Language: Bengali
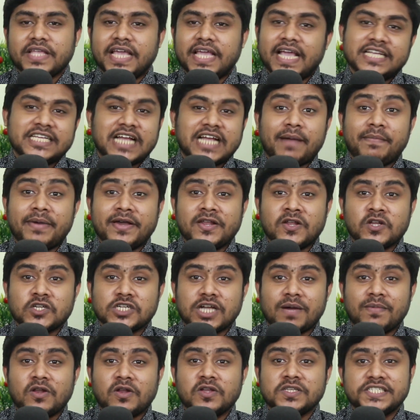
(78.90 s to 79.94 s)
এই সামান্য
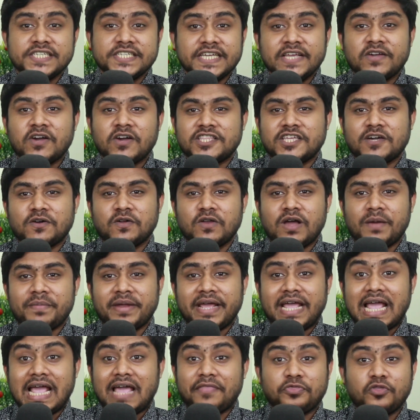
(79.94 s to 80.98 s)
সামান্য চিলি কথাগুলো আমরা
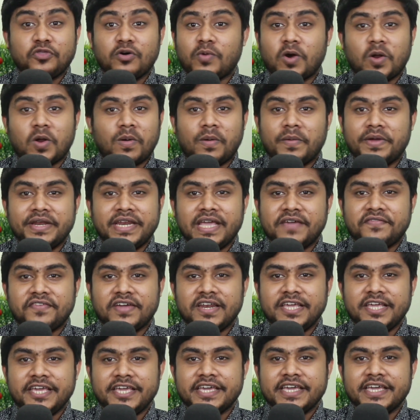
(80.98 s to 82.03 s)
এত বড়োভাবে নিয়ে
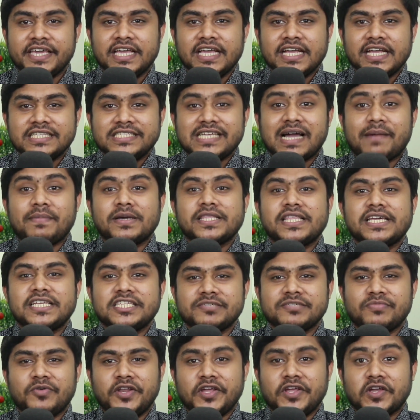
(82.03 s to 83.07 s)
ফেলি যে আমাদের
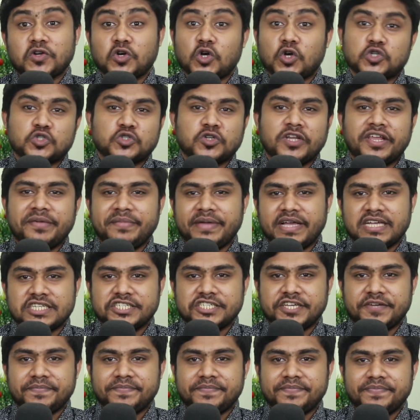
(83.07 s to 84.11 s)
জীবনে কষ্ট নেমে
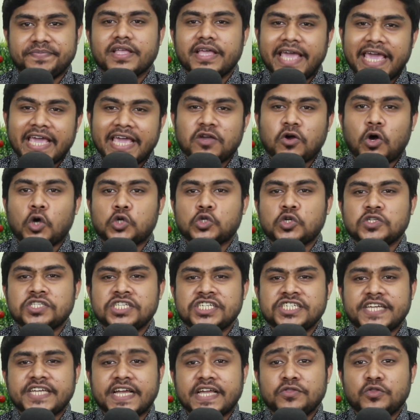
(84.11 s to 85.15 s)
আসে এই কষ্ট
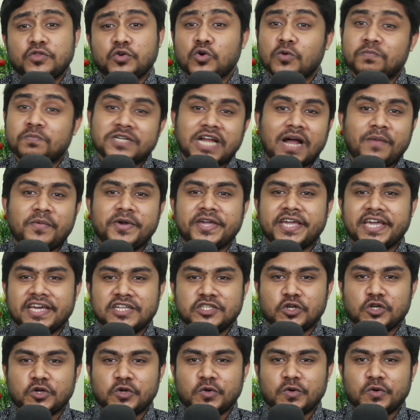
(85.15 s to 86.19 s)
জিনিসটা কিন্তু খুব সাময়িকের
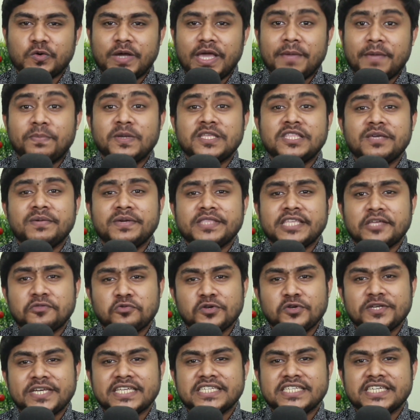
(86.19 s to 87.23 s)
জন্য এই পৃথিবীতে
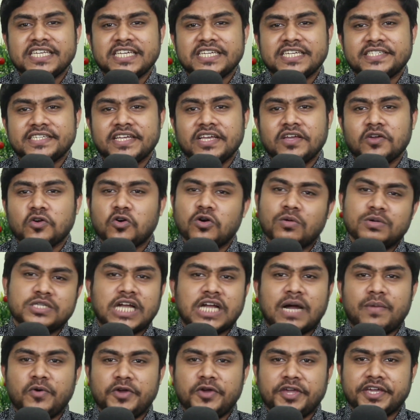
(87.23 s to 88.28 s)
দুইটা জিনিস খুবই
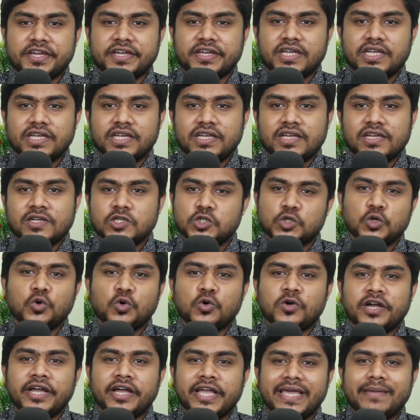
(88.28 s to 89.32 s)
সাময়িক সুখ
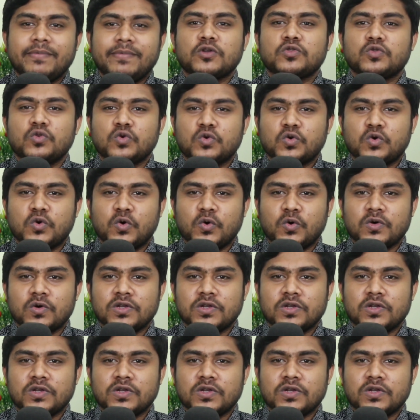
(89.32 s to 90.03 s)
এবং দুঃখ